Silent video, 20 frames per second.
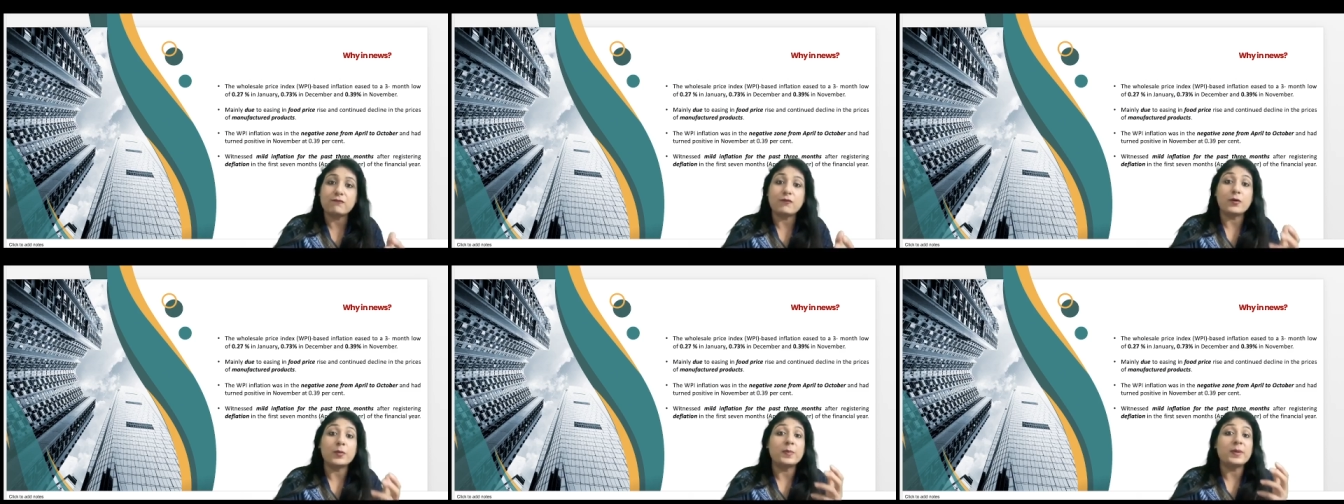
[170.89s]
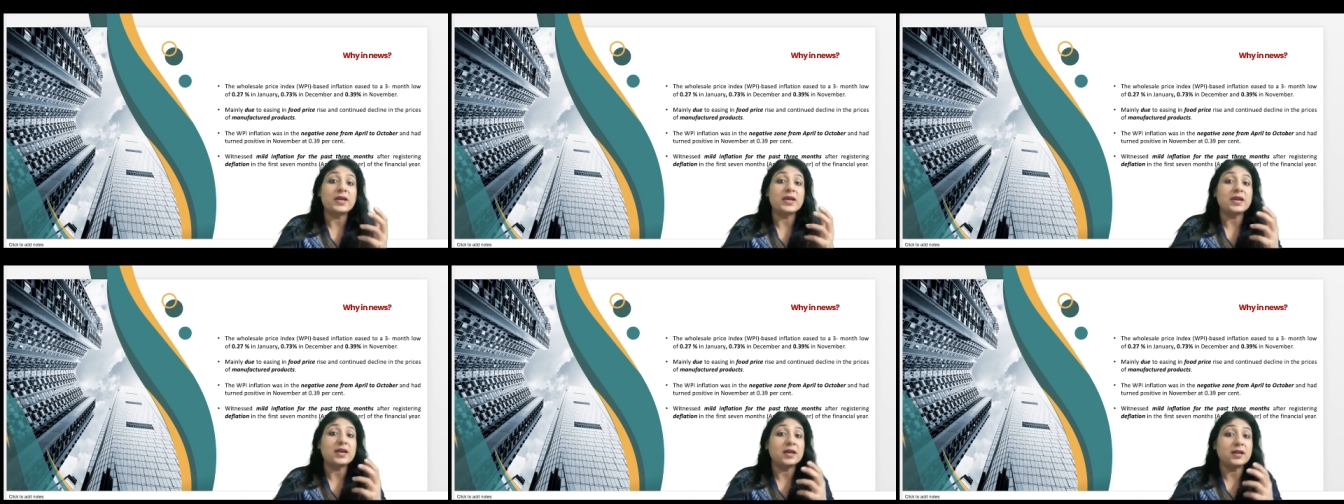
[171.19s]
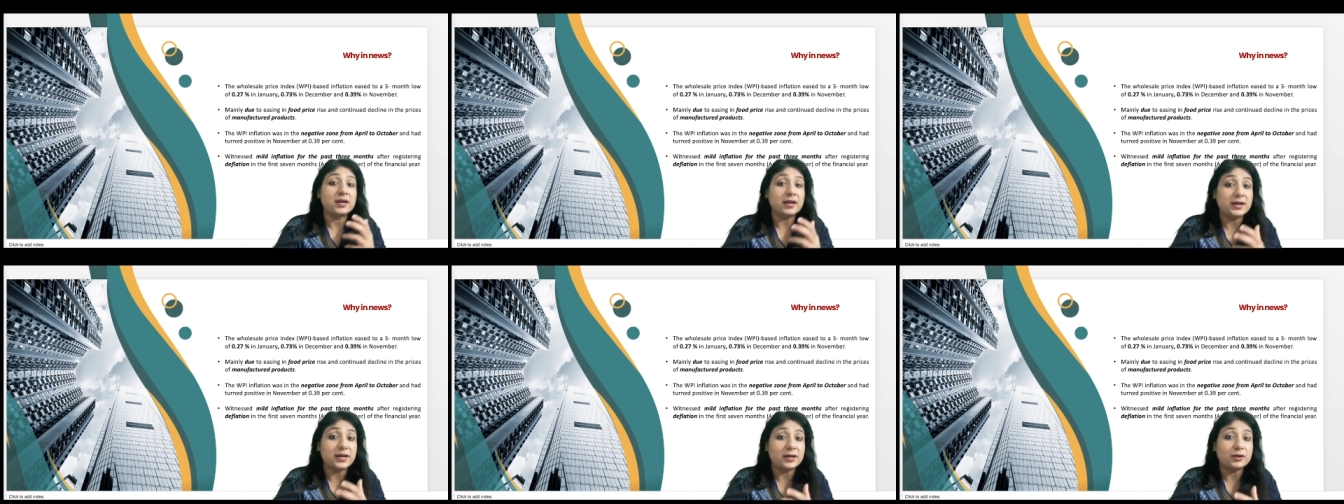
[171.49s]
वो भी
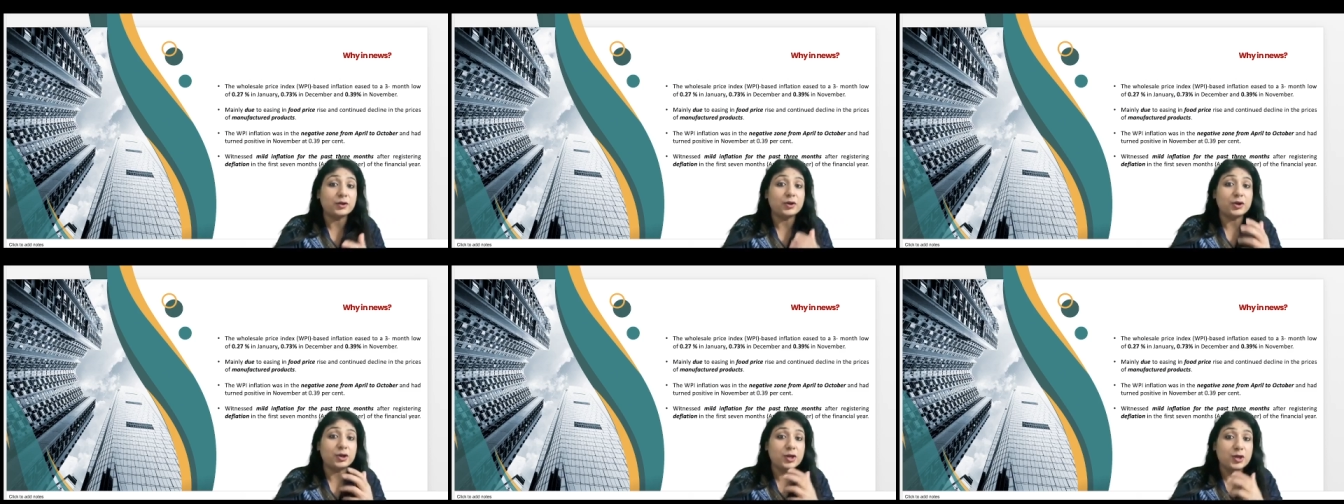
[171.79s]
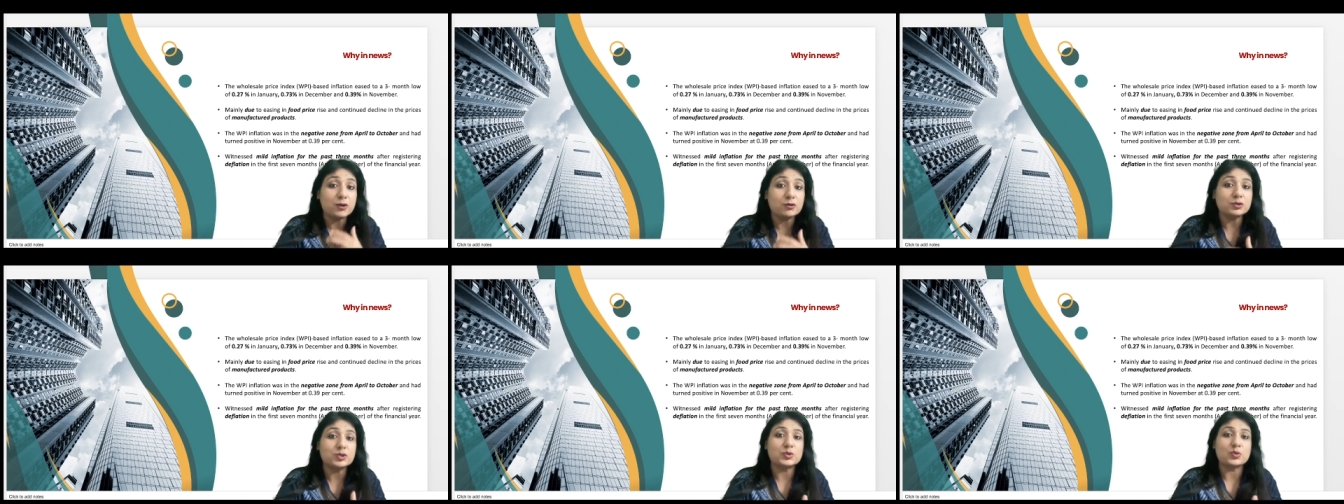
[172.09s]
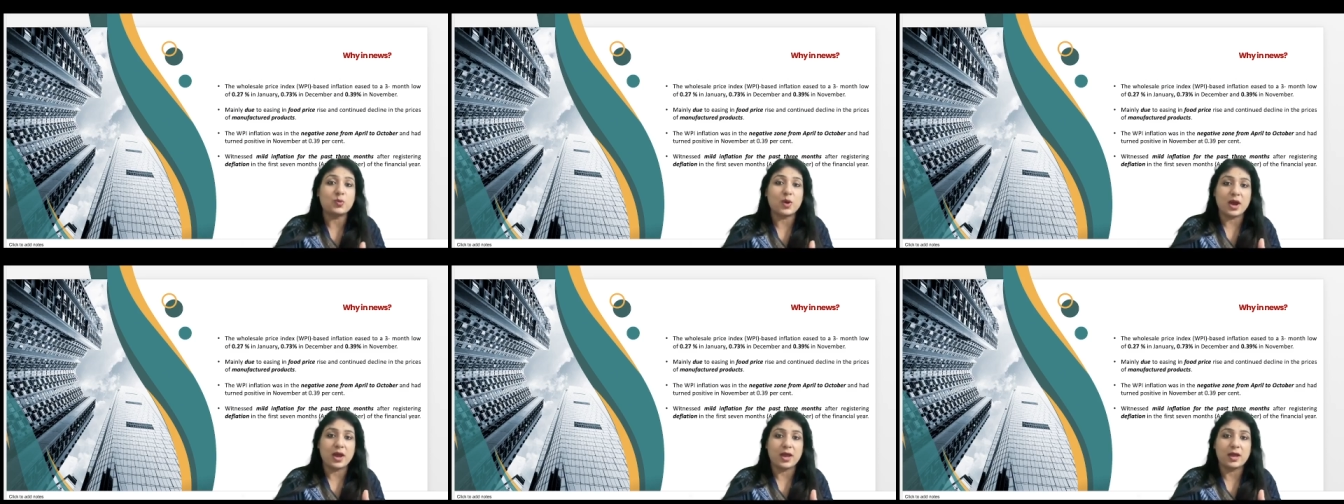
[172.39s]
रिड्यूस
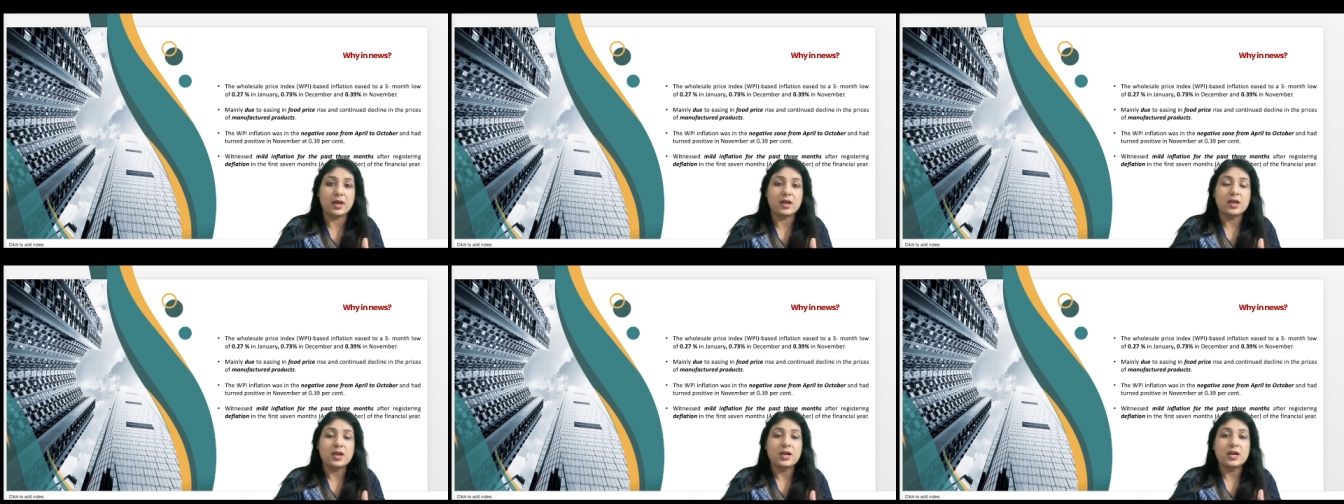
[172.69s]
हुआ है